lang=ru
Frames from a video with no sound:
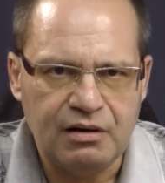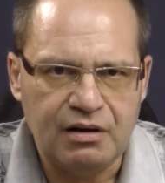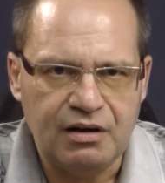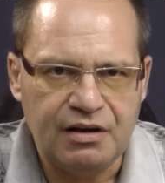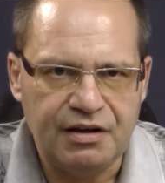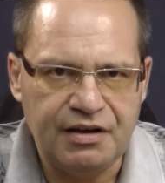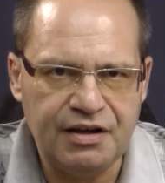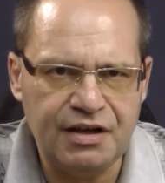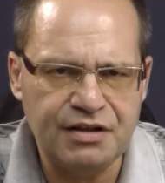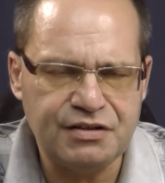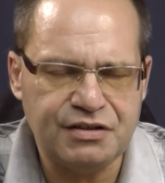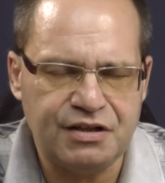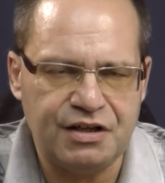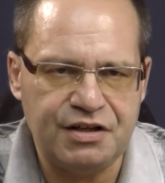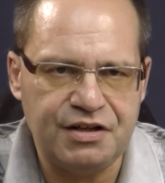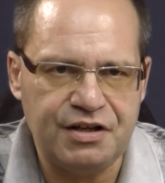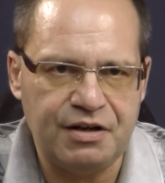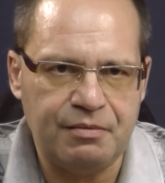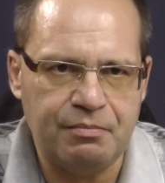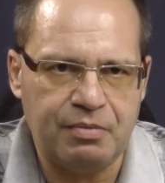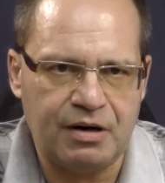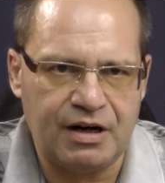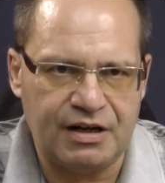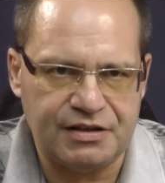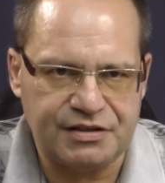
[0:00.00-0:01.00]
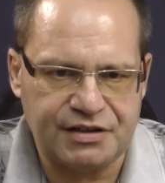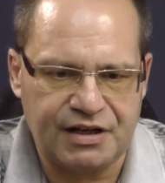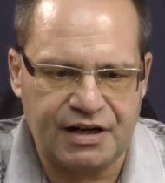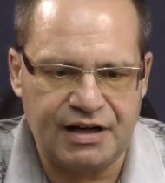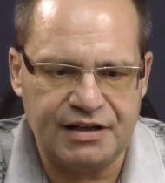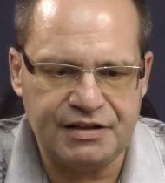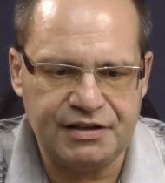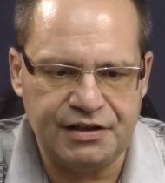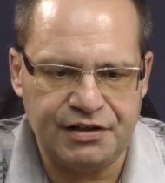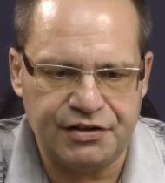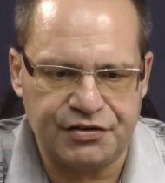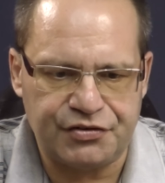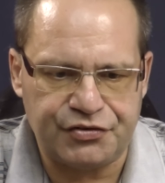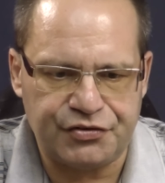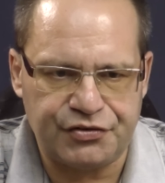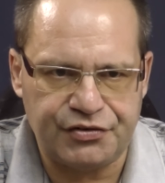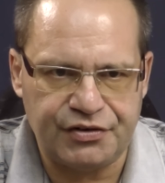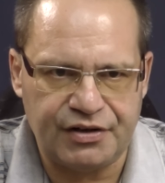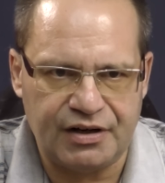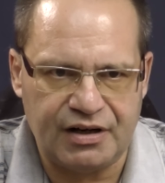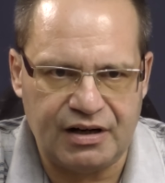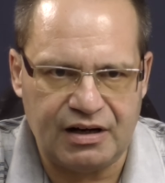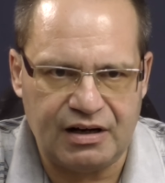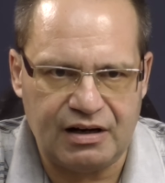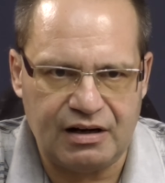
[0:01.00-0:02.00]
Если не брать,
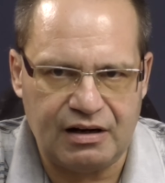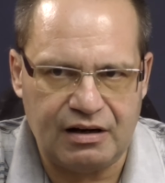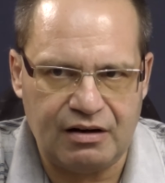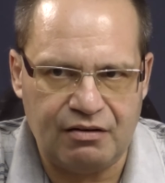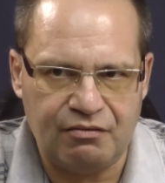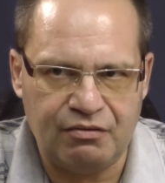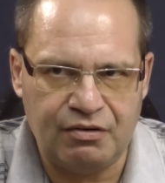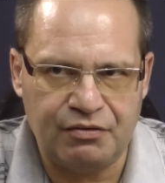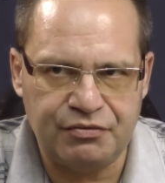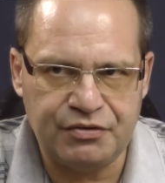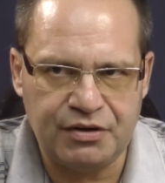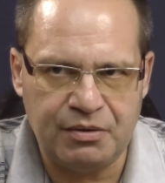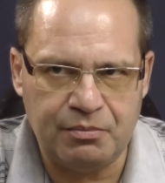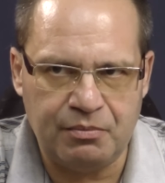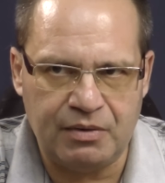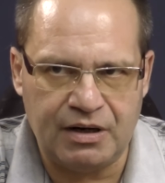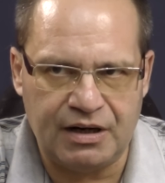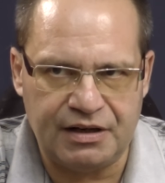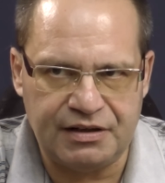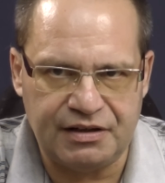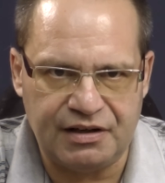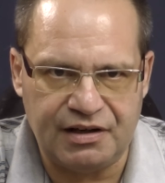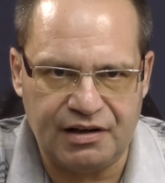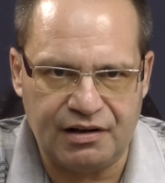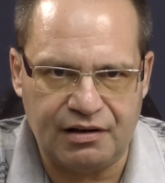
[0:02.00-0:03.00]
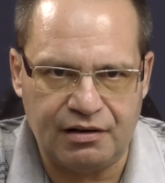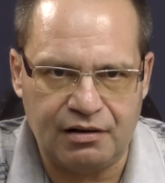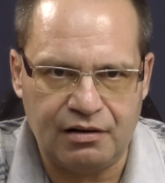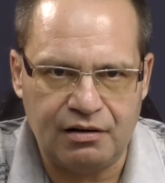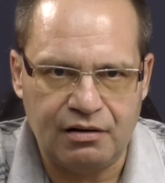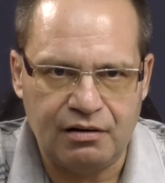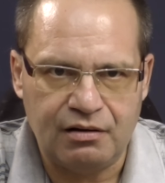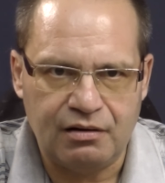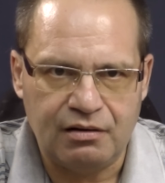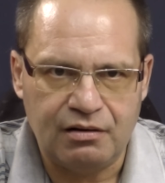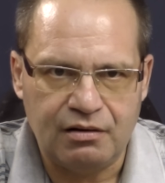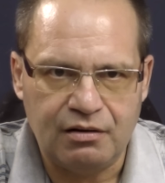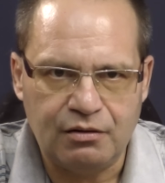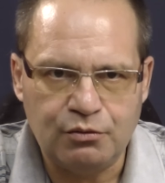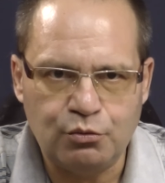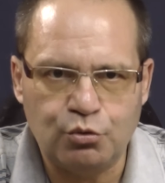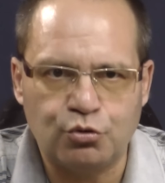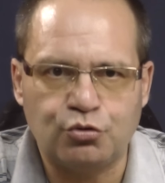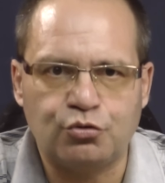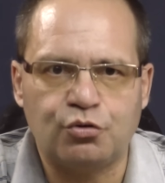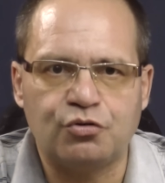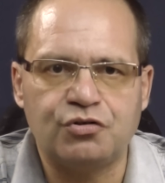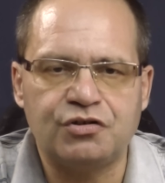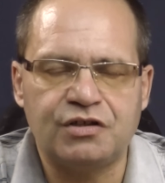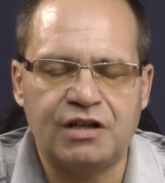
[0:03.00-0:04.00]
конечно, во внимание то,
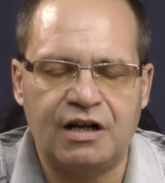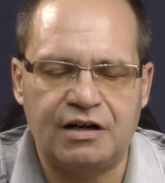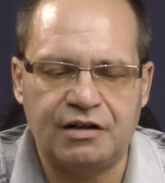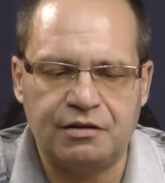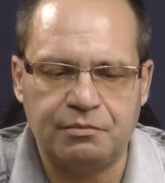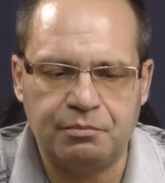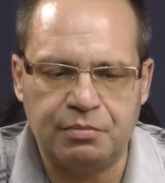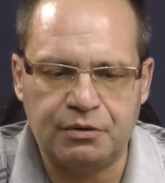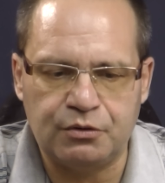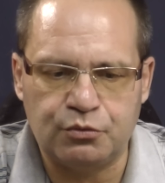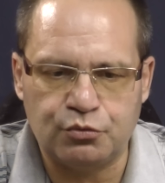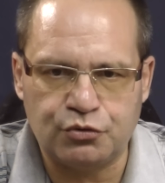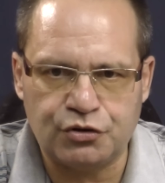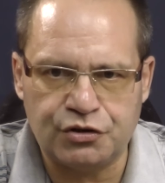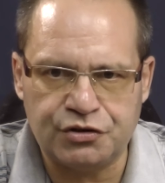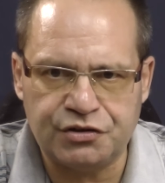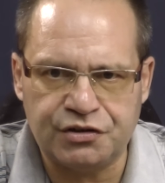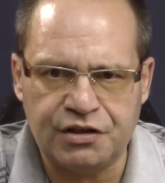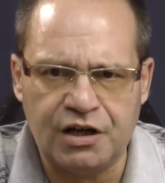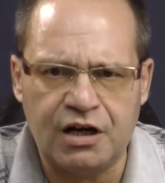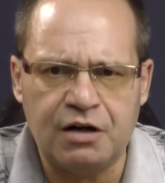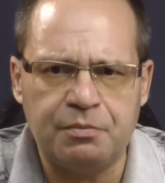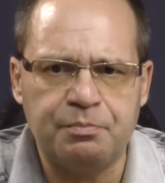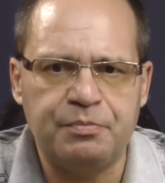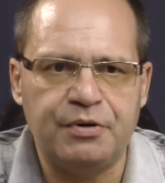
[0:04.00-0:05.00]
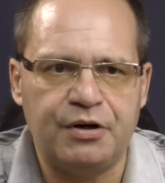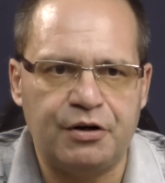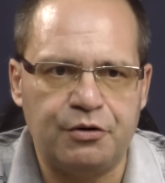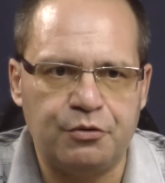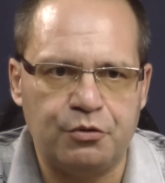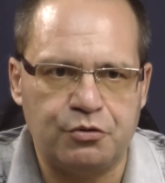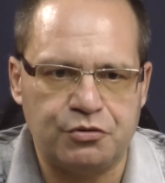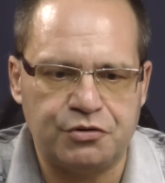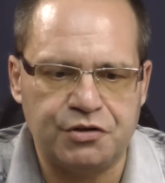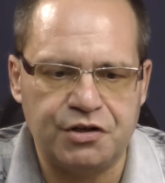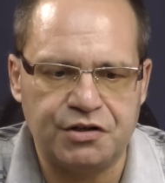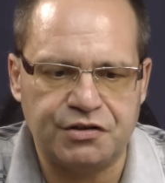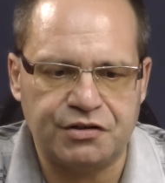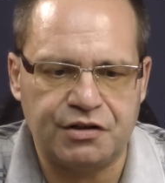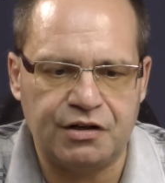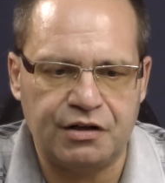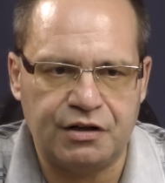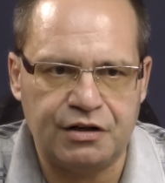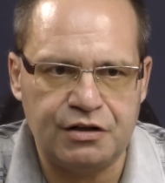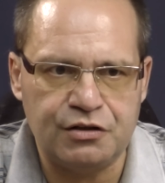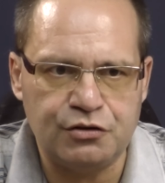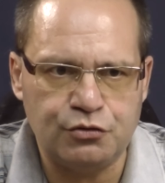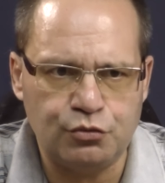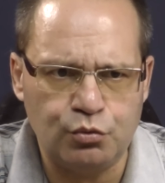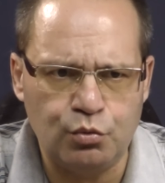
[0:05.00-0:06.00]
что Сталин был уже стар, перенес
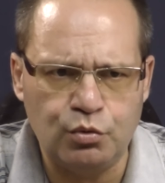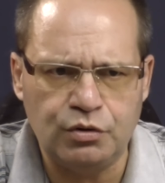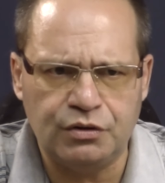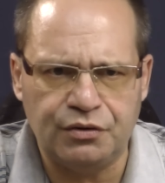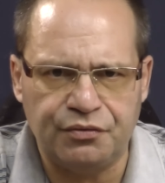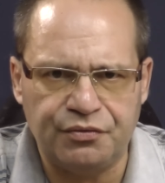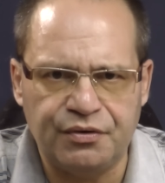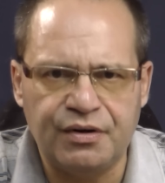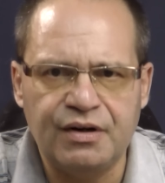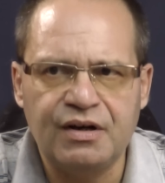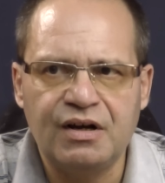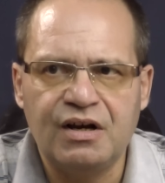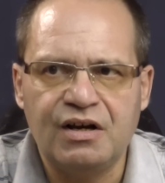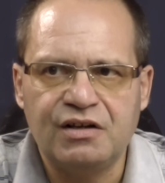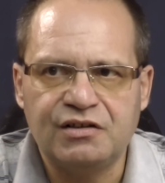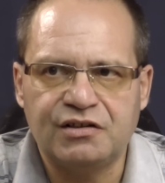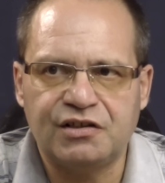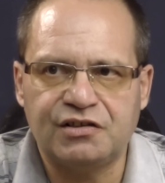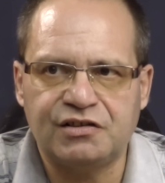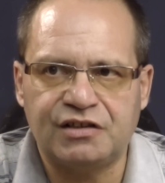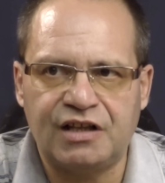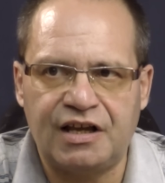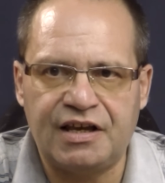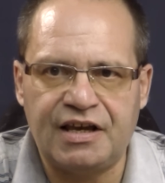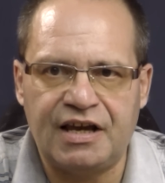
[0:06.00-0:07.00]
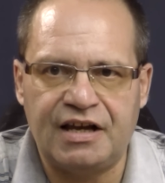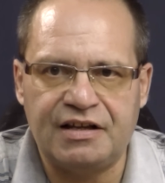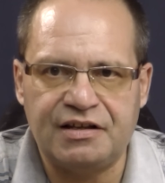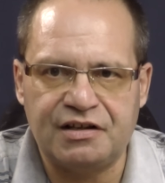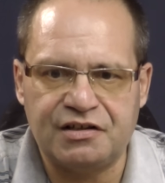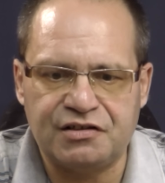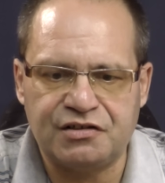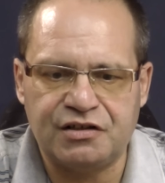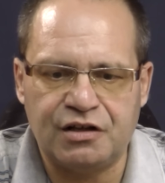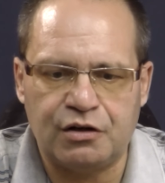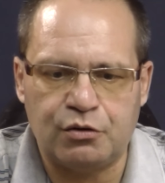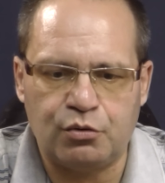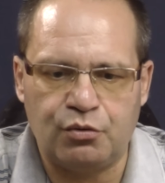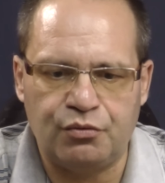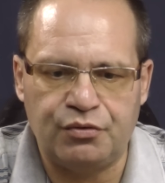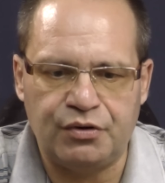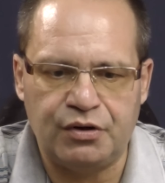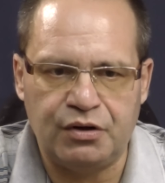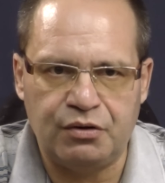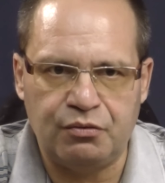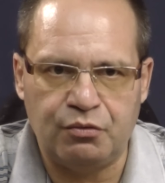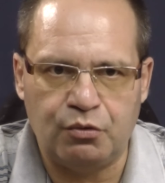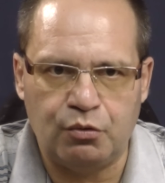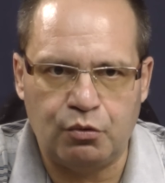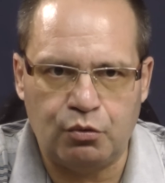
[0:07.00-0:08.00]
несколько инсультов, состояние здоровья
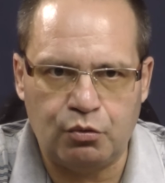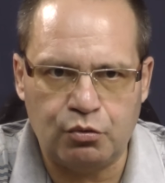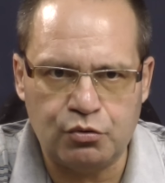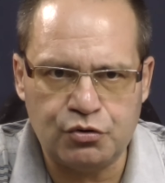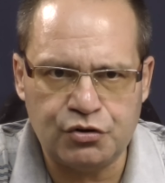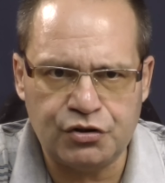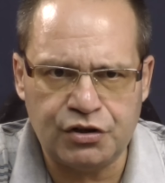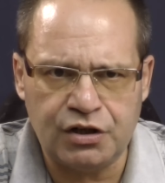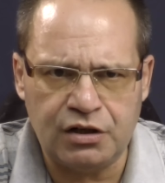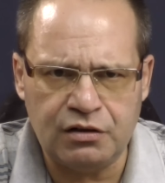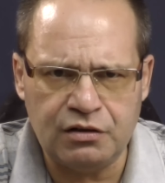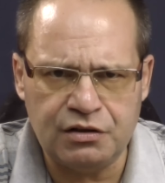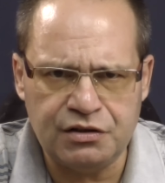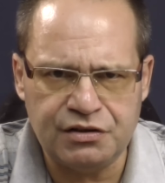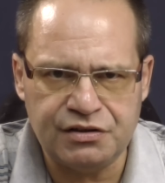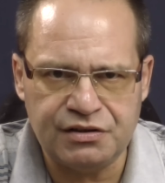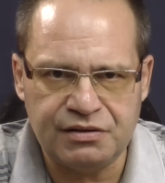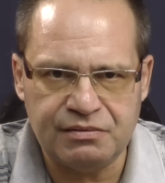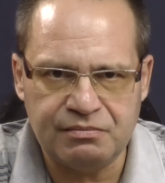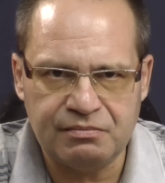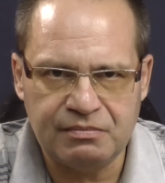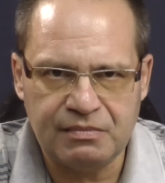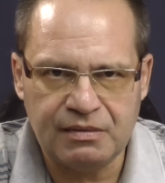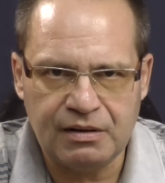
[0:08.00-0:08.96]
его ухудшалось,